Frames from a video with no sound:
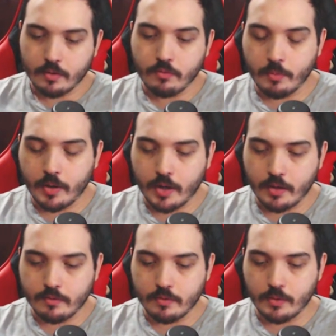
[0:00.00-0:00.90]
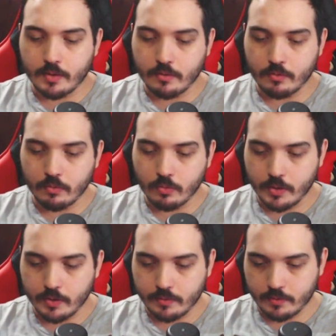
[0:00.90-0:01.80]
vou me garantir no itemzinho do
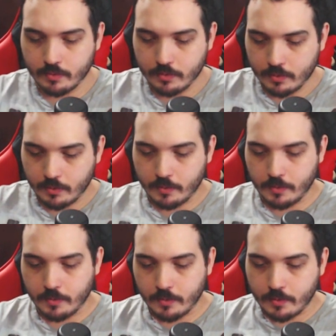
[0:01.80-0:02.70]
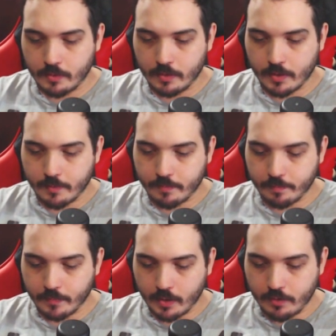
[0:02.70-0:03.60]
Whis. Tá?
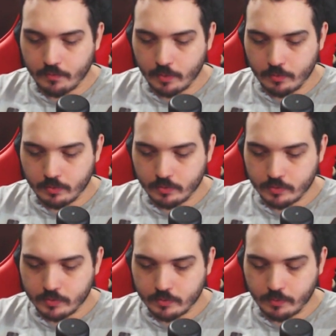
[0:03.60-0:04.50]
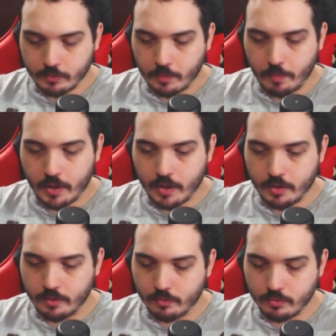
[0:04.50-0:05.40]
Aí vamos, vamos separar
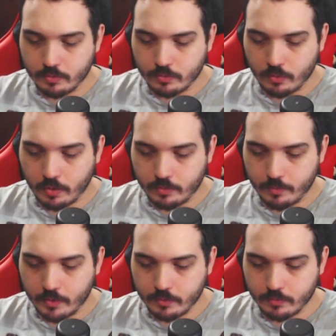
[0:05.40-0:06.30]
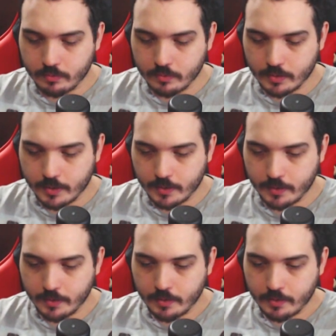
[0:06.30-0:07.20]
ali o, os God mesmo, tá?
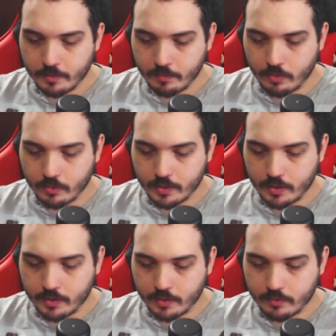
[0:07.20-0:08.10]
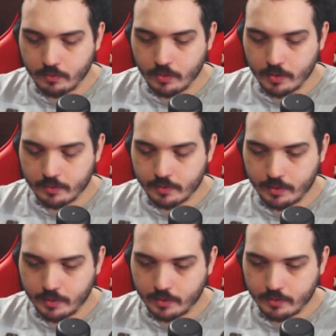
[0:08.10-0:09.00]
Por conta da, da segurança
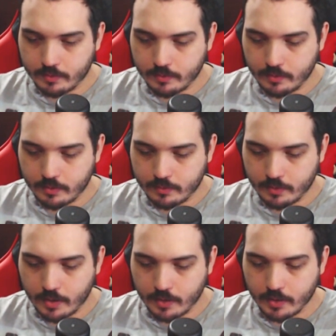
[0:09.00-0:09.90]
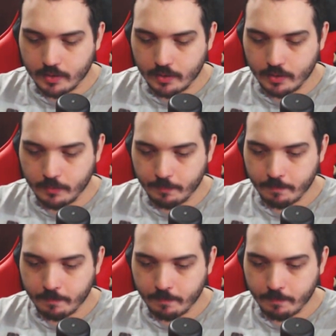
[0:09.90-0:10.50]
aqui que esse, esse cara tá dando.